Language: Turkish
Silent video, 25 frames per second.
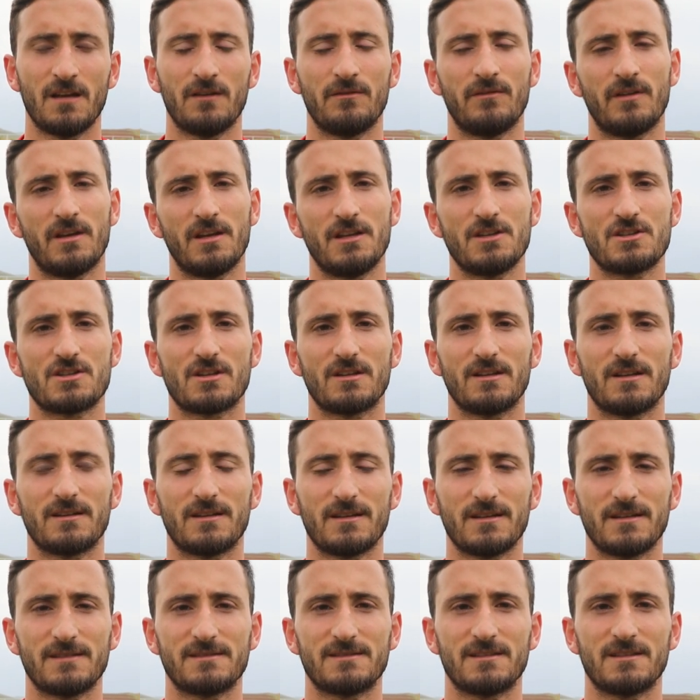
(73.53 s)
ve inşallah
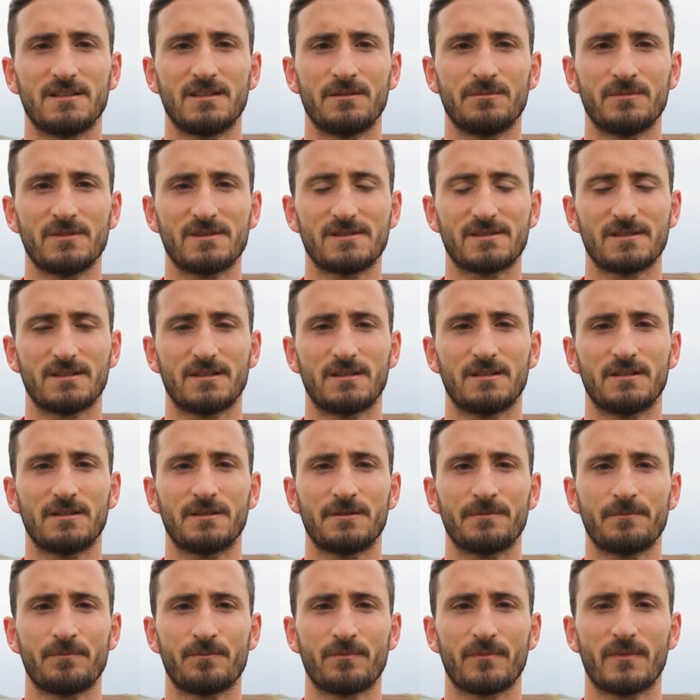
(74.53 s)
da istediğimiz
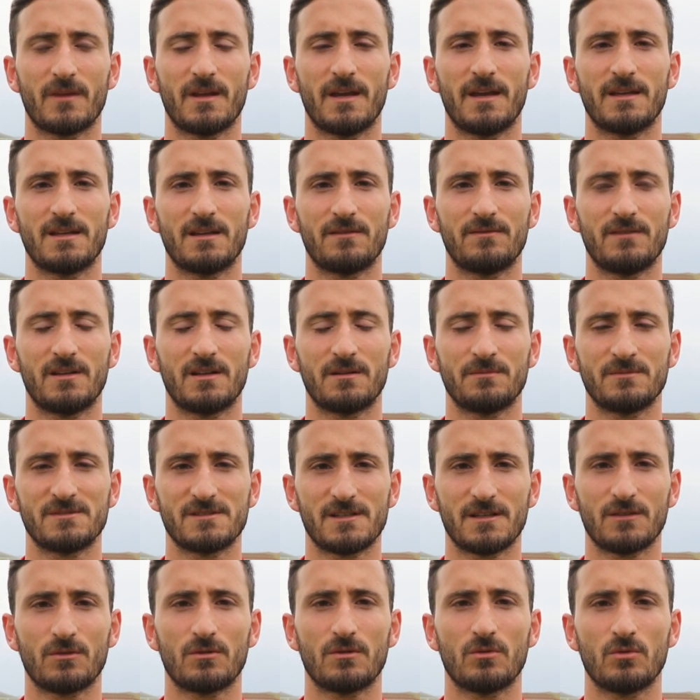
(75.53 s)

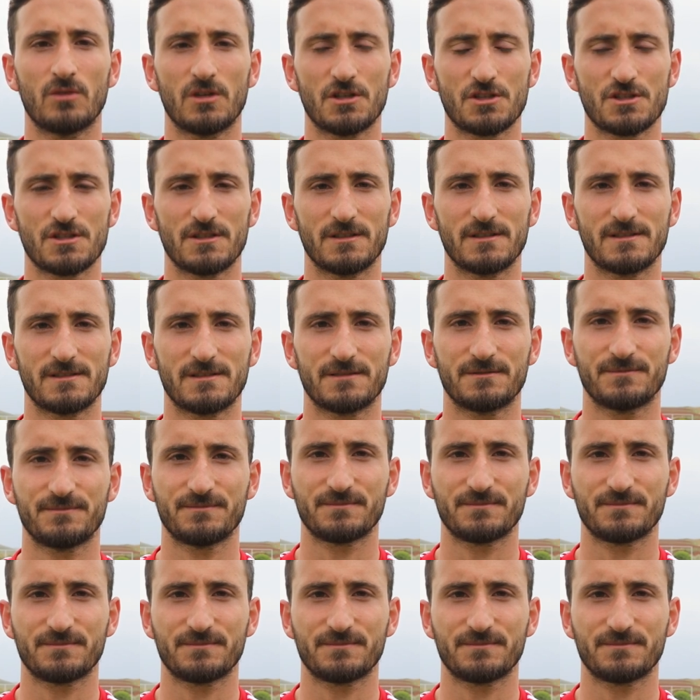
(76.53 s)
hedeflerimize ulaşırız.